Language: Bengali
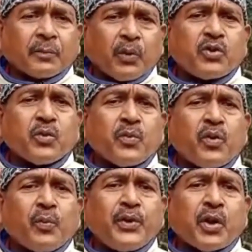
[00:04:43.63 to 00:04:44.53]

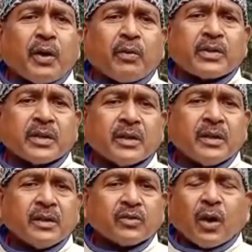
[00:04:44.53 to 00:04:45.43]
তাৎপর্যপূর্ণ বিষয় রয়েছে
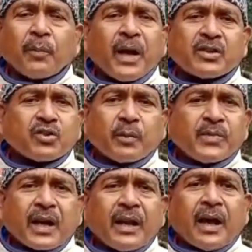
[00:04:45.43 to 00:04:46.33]
সব গাছ সব
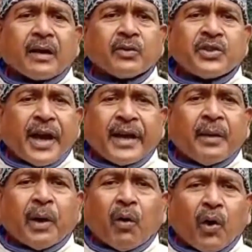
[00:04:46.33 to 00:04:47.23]
জায়গায় লাগানো যায়
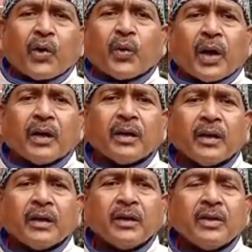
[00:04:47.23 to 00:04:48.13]
না বা হয়ও না
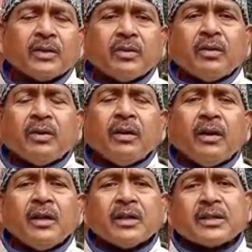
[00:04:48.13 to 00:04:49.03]
তো
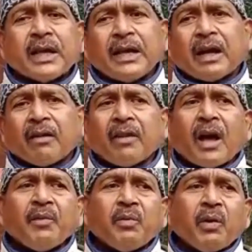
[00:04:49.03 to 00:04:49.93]
সেই কারণে
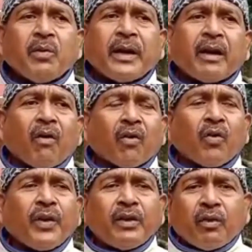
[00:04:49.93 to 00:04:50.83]
আমি বলবো এটা
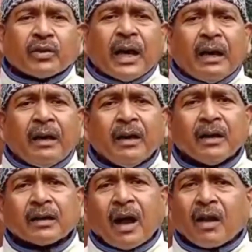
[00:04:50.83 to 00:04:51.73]
অনভিজ্ঞতা
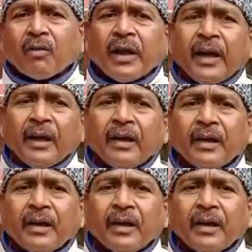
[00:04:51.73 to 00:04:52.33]
কারণে